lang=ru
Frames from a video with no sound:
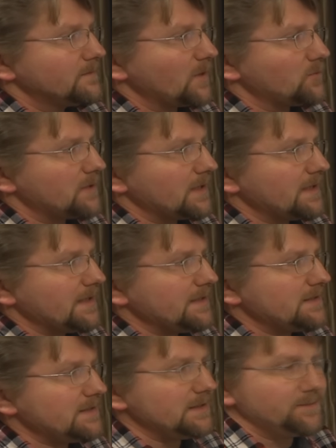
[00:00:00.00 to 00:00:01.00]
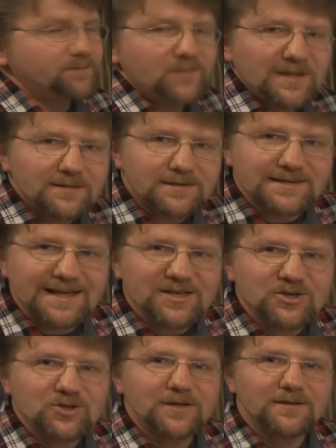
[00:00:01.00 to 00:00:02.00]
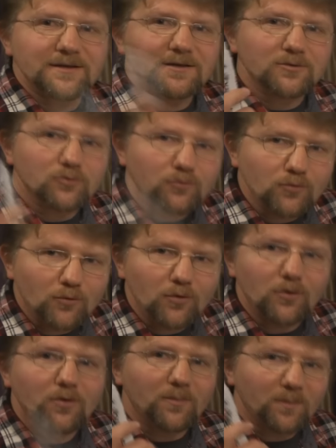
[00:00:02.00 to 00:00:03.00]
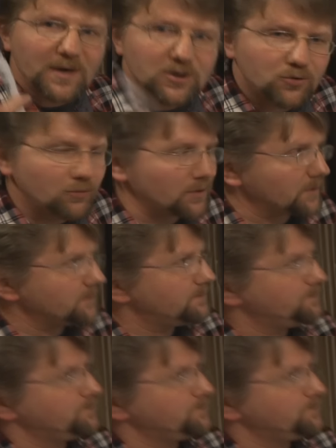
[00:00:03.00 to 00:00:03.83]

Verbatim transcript: вот такая Си, значит это до мажор.